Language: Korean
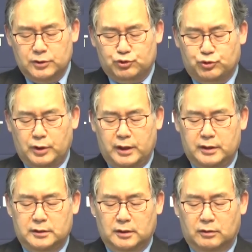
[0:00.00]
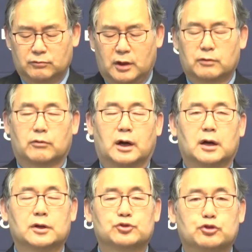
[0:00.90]
주의
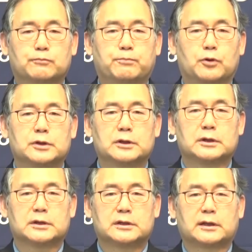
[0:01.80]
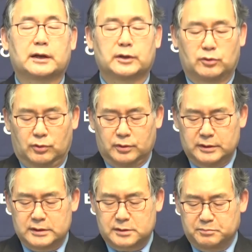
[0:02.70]
영광과 축복이 기다리고
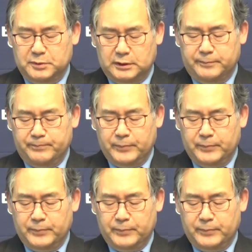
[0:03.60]
있습니다.